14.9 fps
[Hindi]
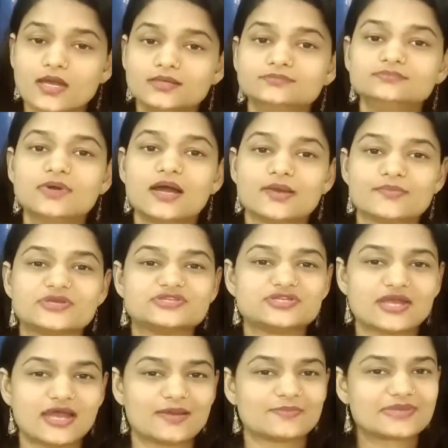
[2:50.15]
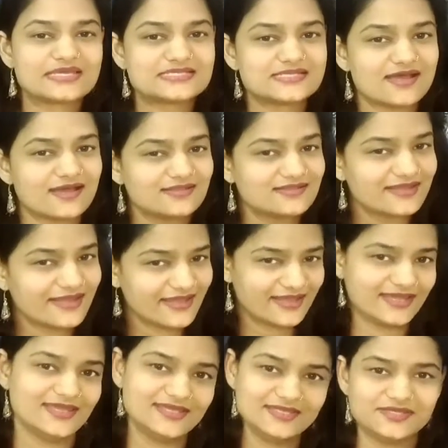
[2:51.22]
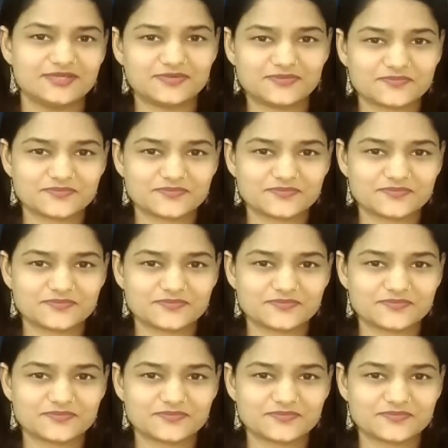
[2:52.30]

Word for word: हम हमेशा आपके साथ हैं ही